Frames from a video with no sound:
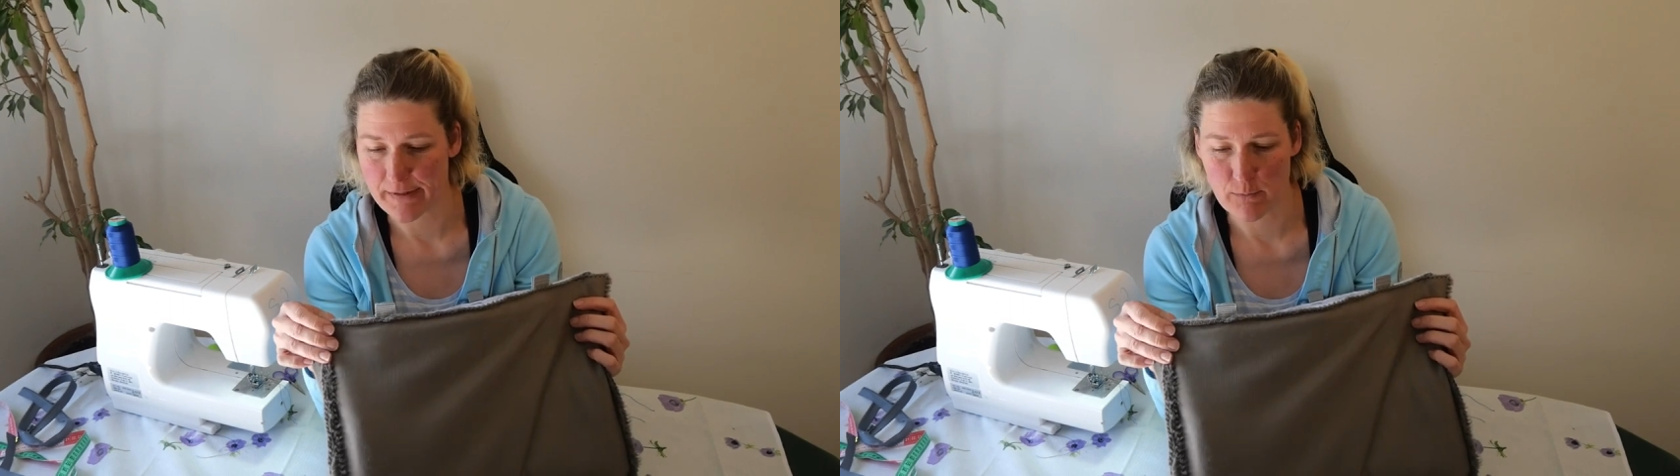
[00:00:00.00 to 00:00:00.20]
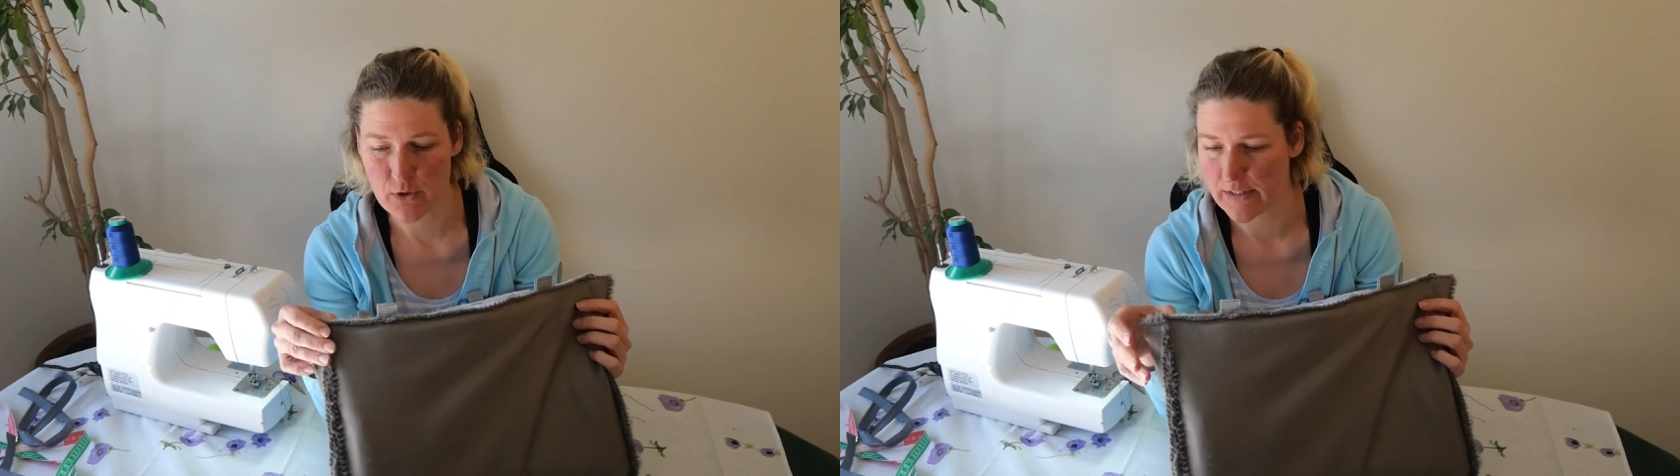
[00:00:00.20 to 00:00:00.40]

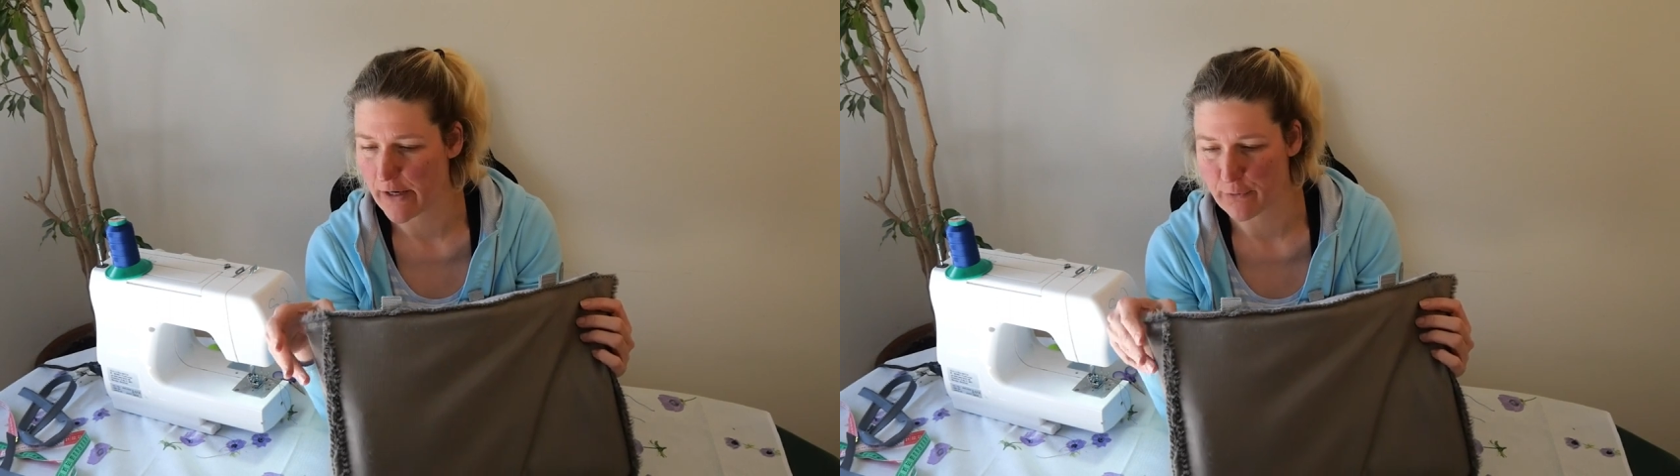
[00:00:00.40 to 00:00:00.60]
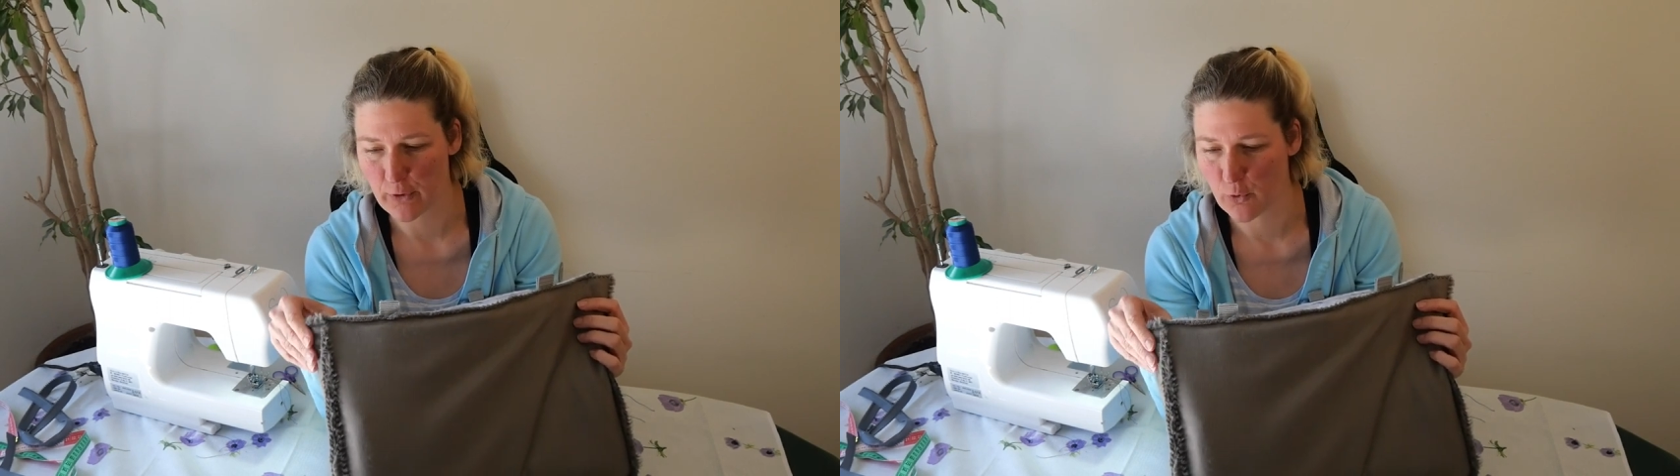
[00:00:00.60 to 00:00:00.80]
Da müsst ihr
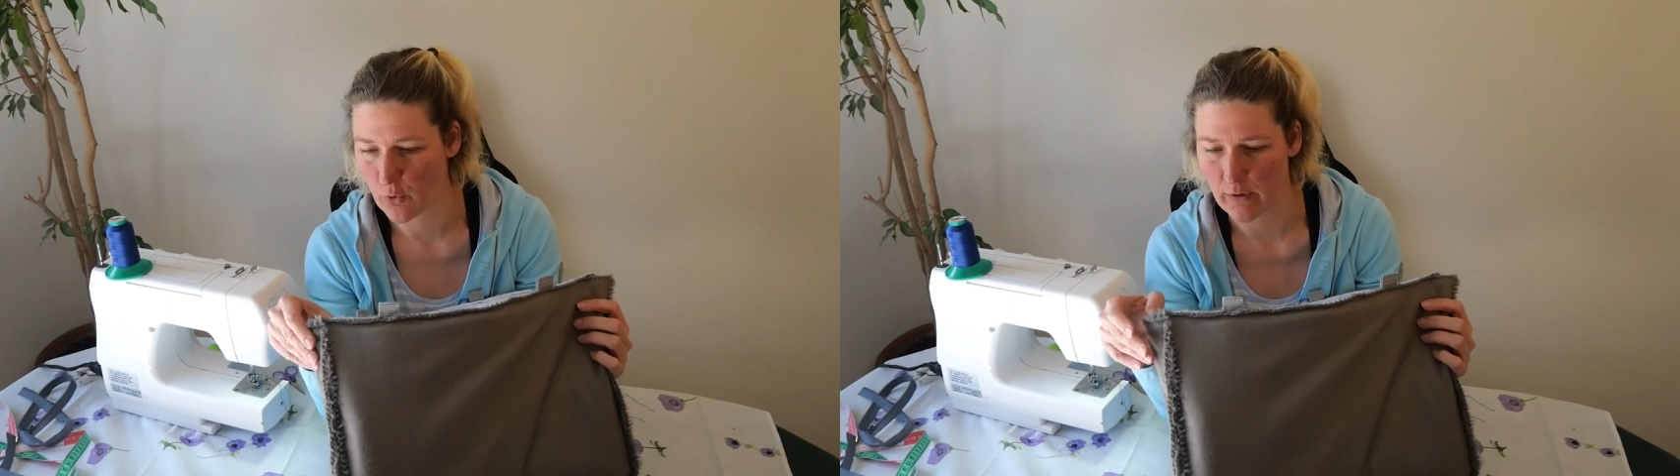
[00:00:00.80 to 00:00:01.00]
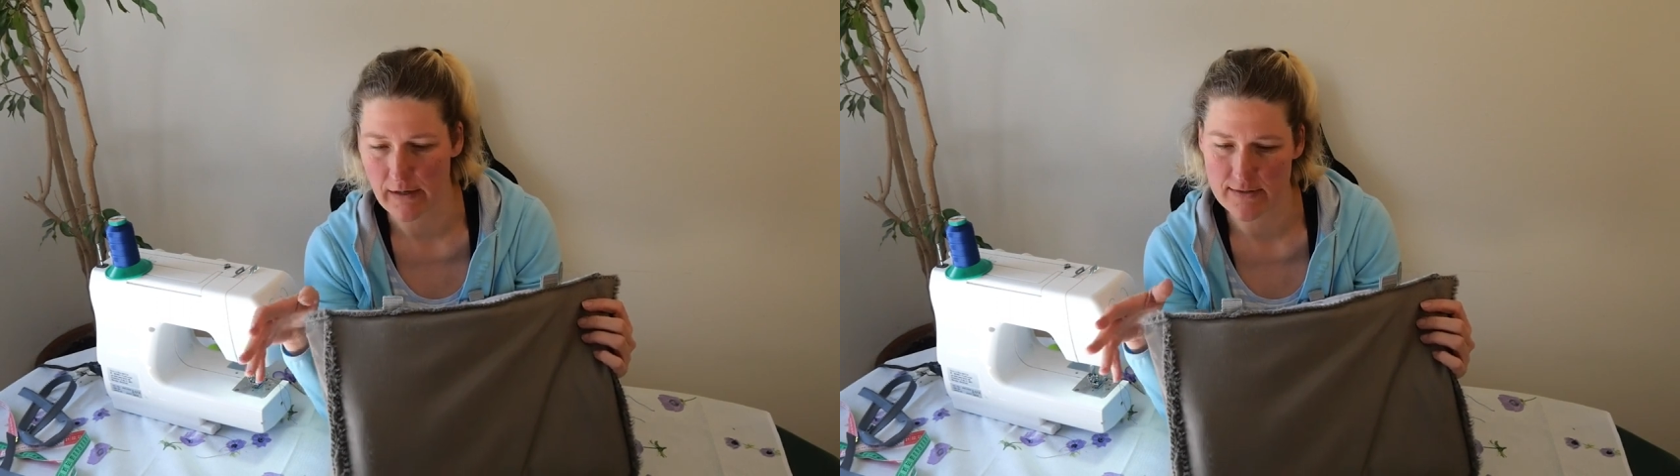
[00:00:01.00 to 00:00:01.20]
einfach
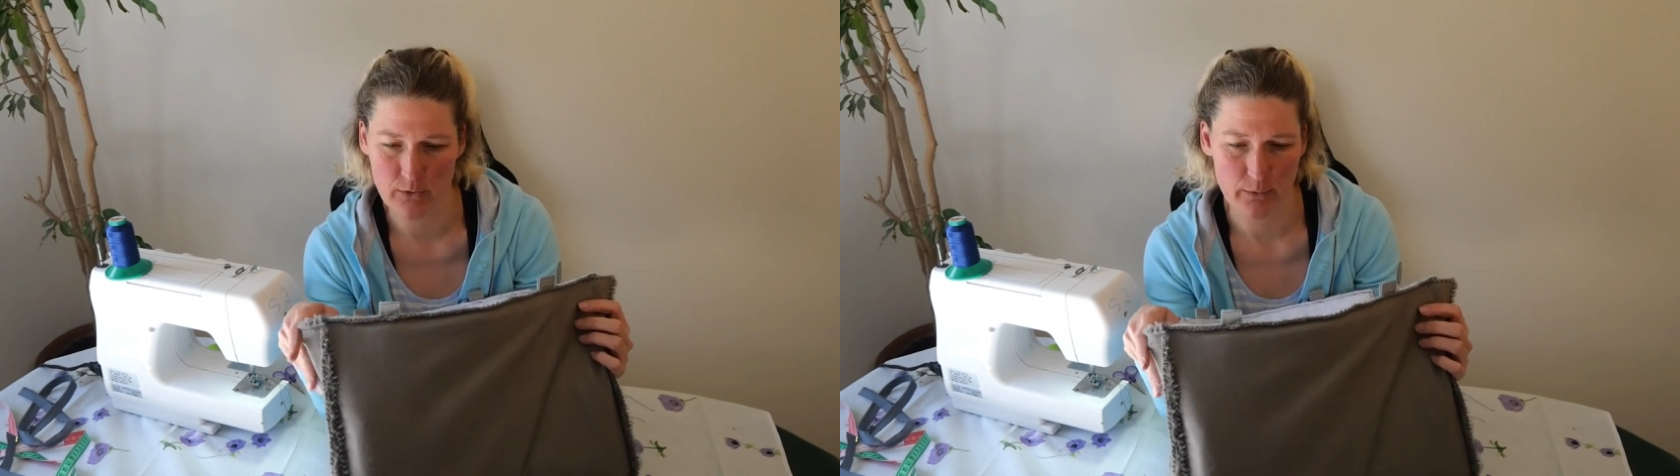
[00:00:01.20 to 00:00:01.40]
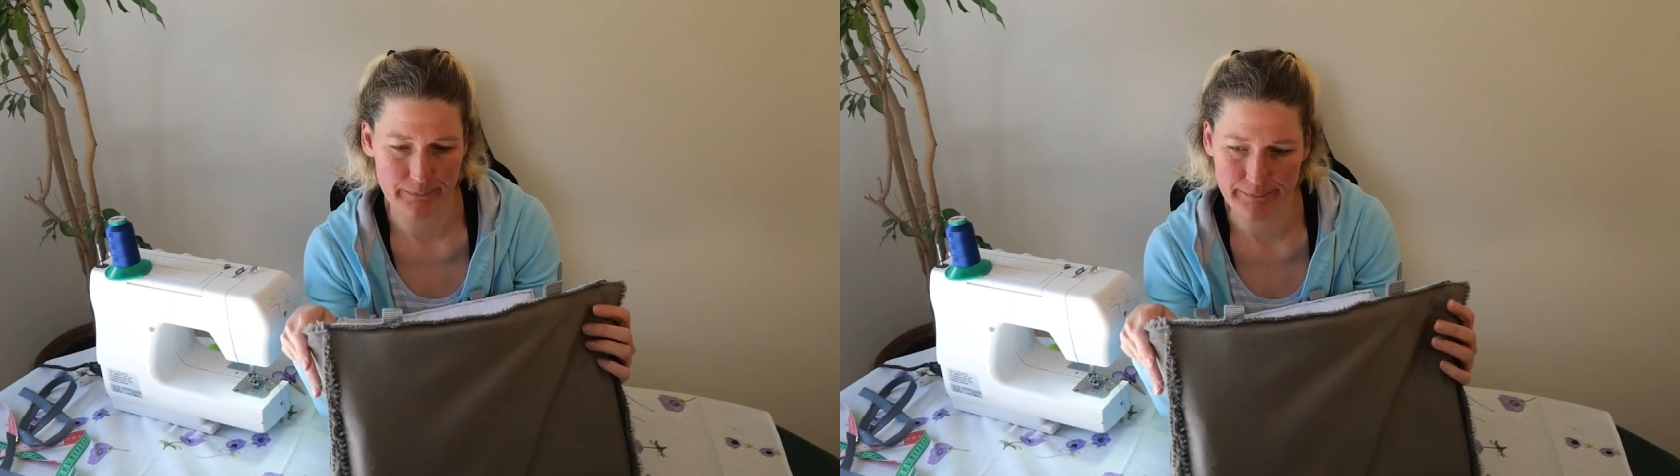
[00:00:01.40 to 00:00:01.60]
gucken,
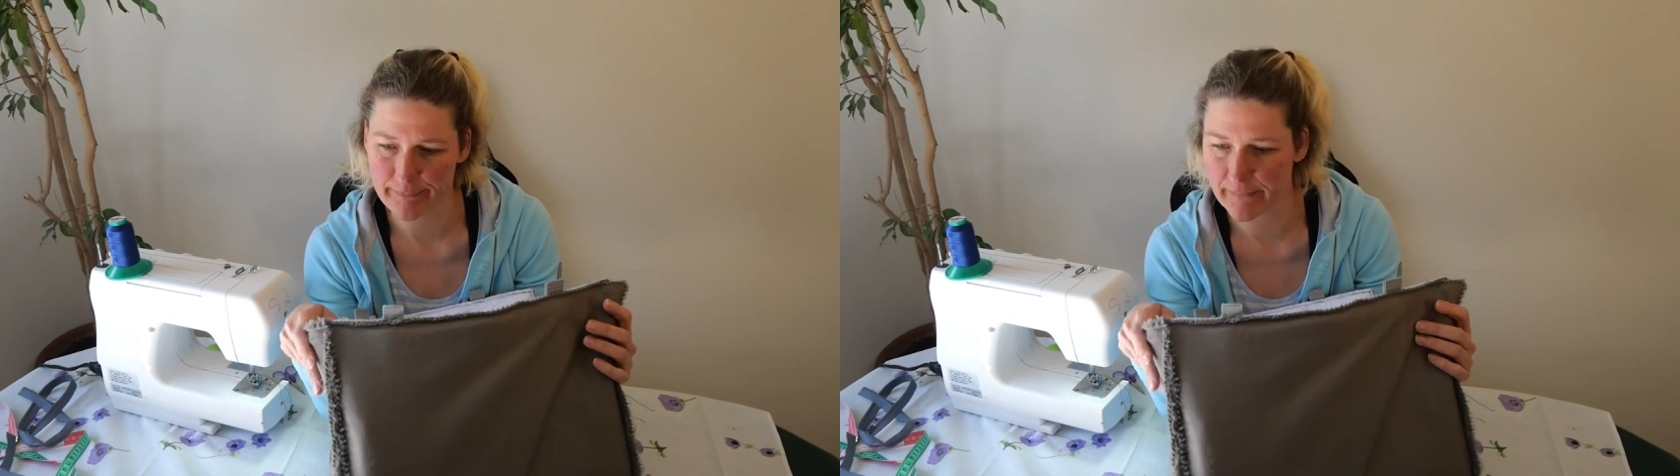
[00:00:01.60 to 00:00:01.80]
also